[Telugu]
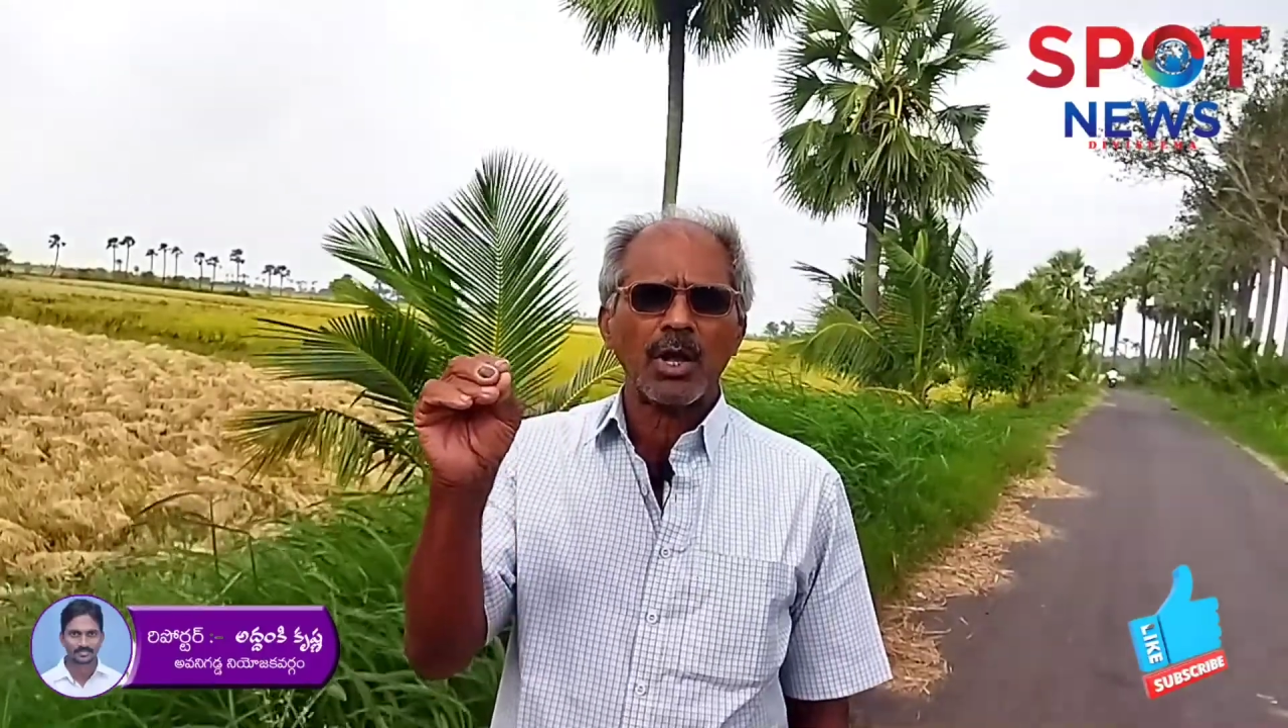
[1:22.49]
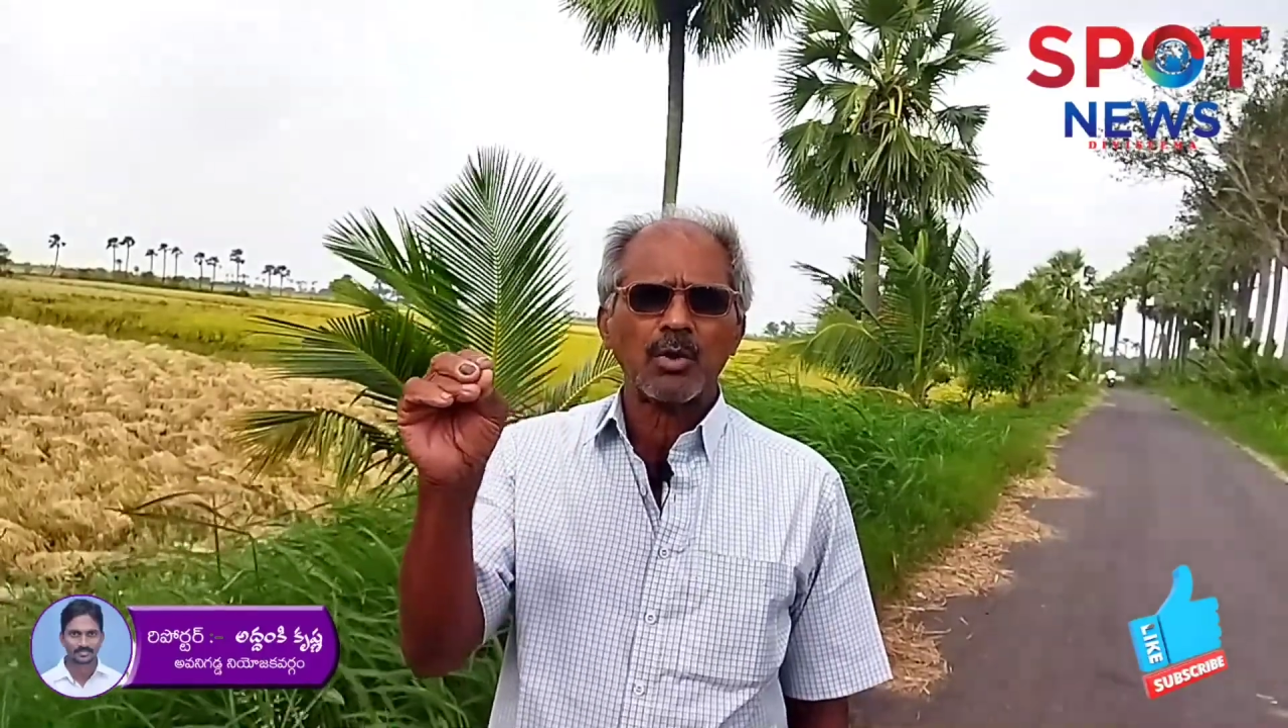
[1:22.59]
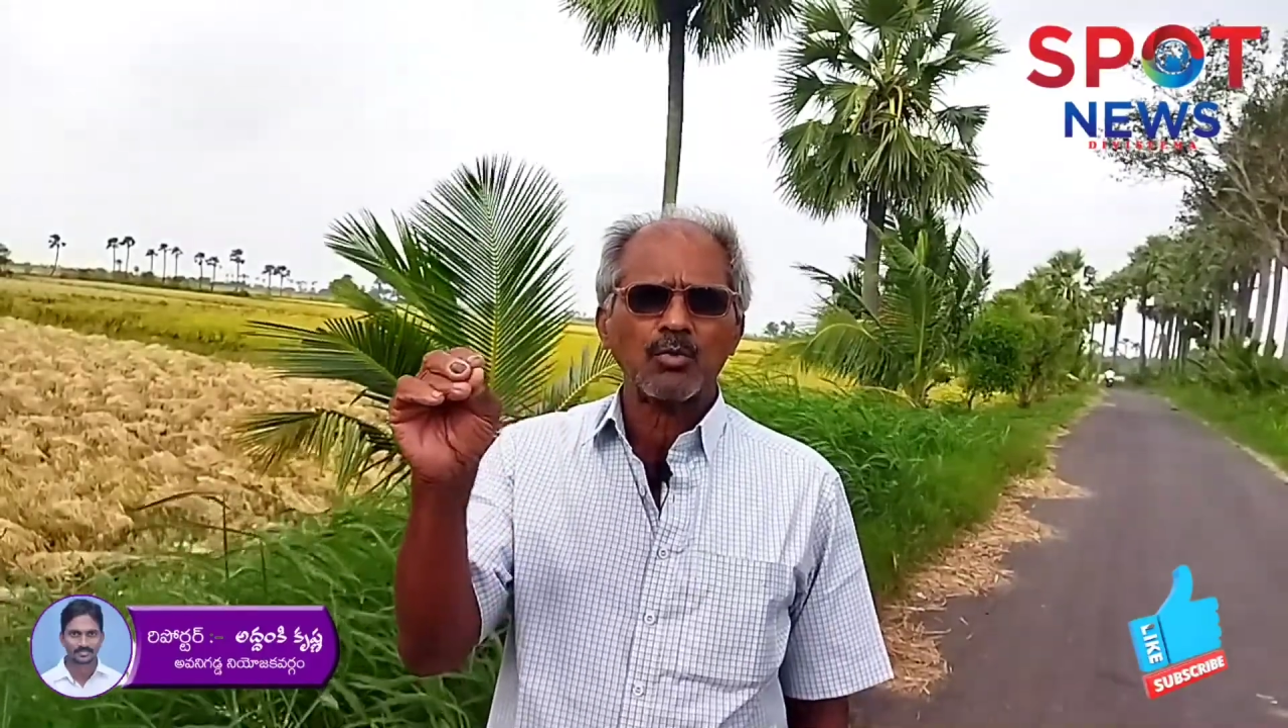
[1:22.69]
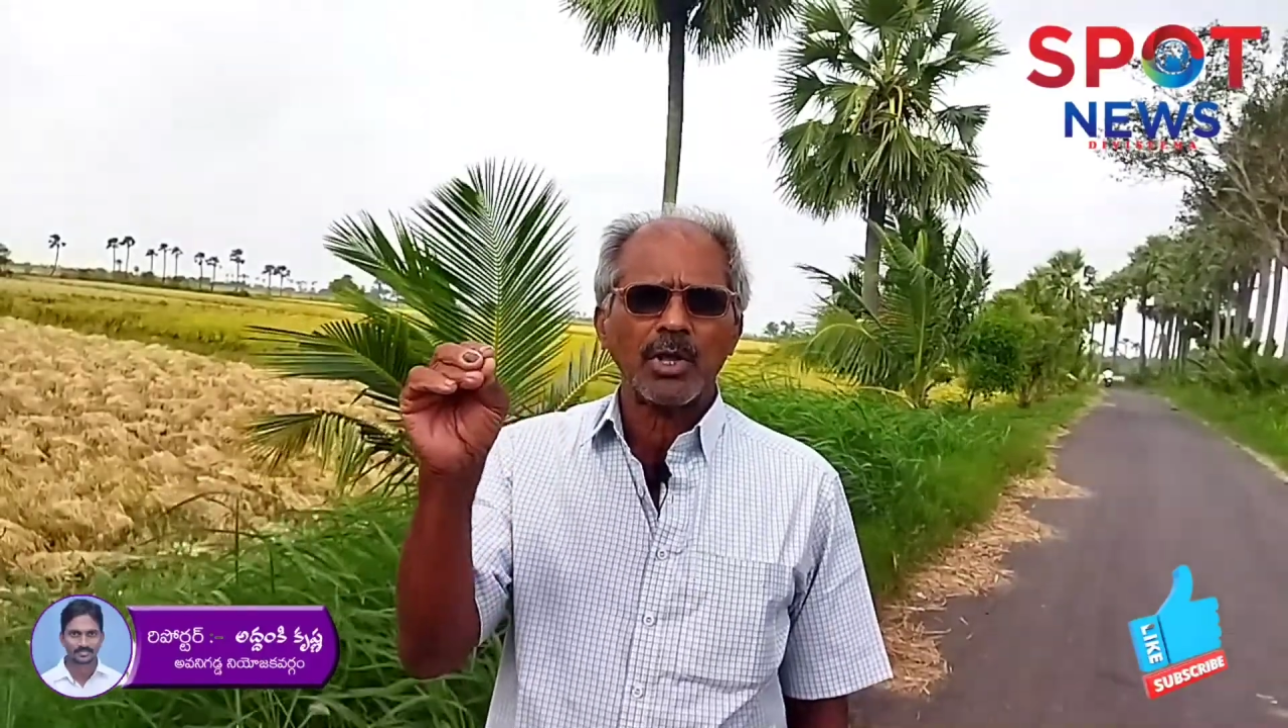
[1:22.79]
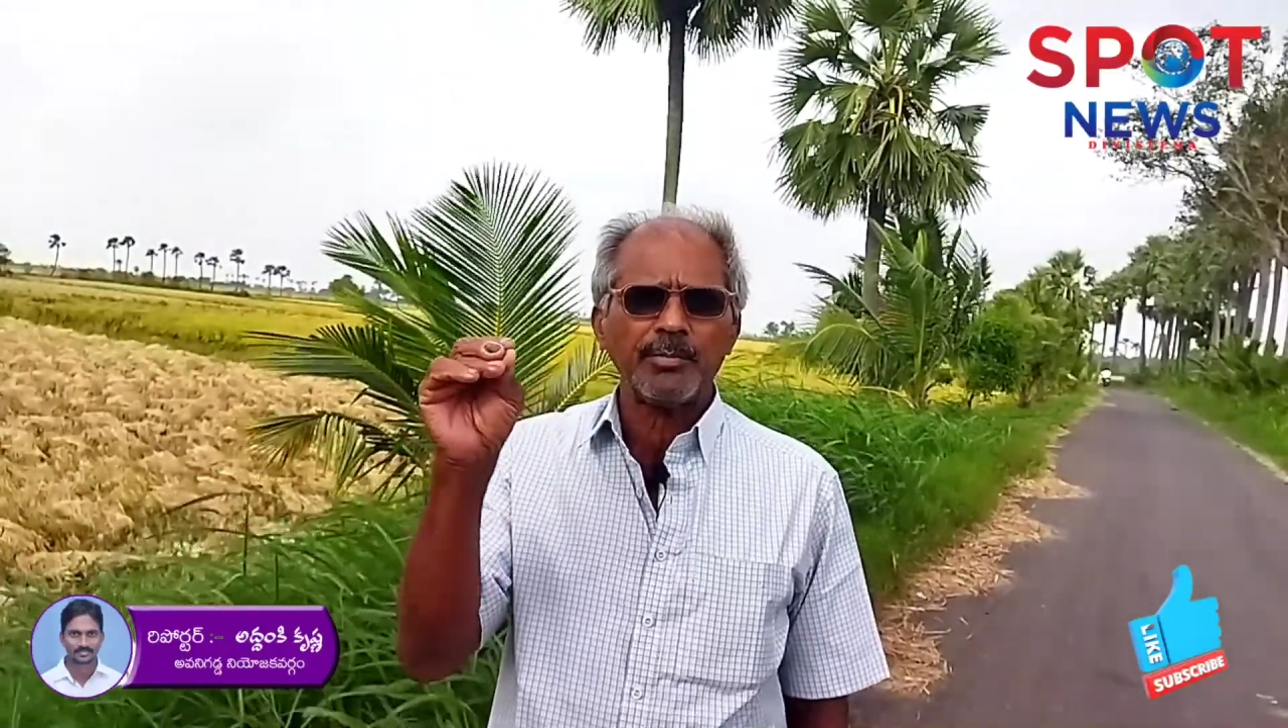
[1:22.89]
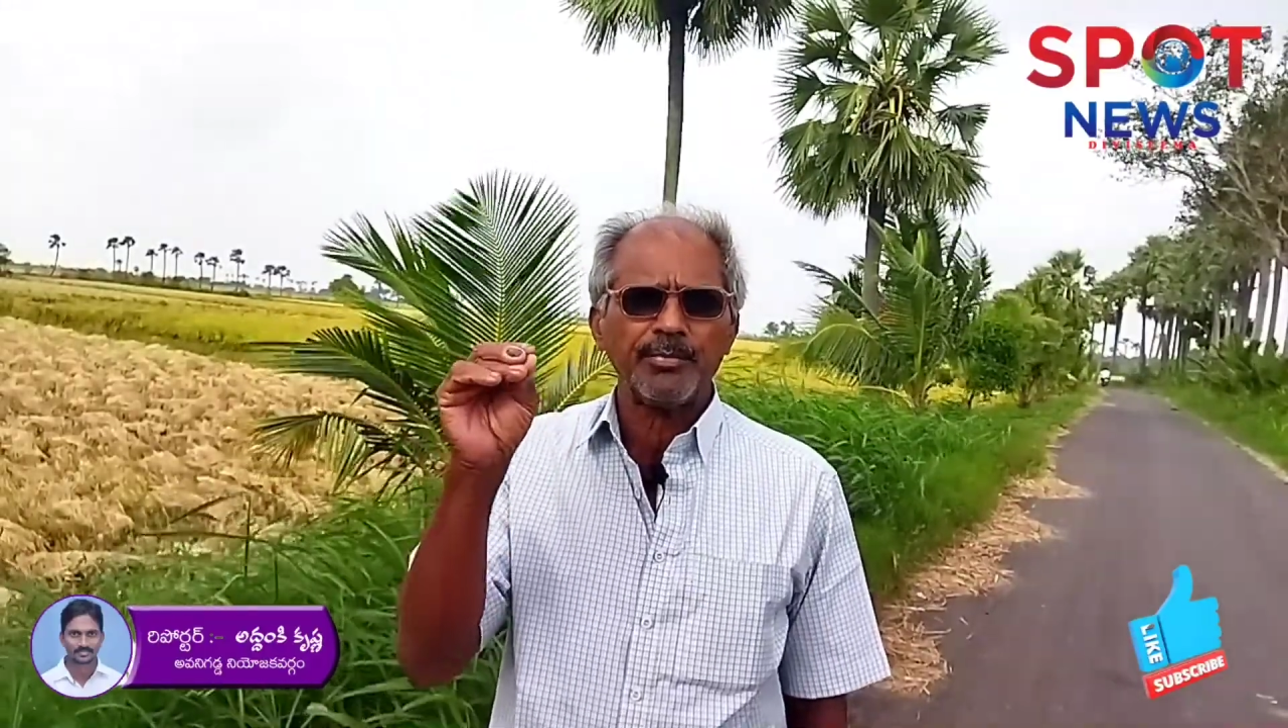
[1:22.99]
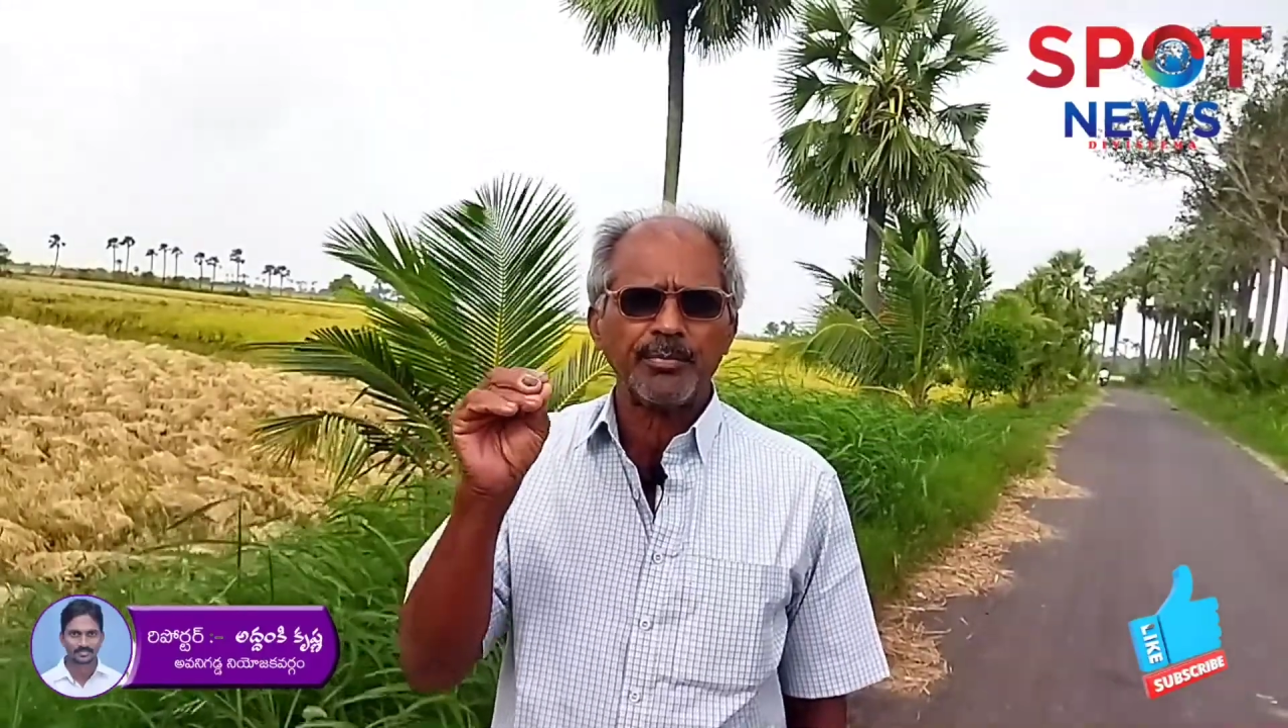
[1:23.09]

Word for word: హక్కు అని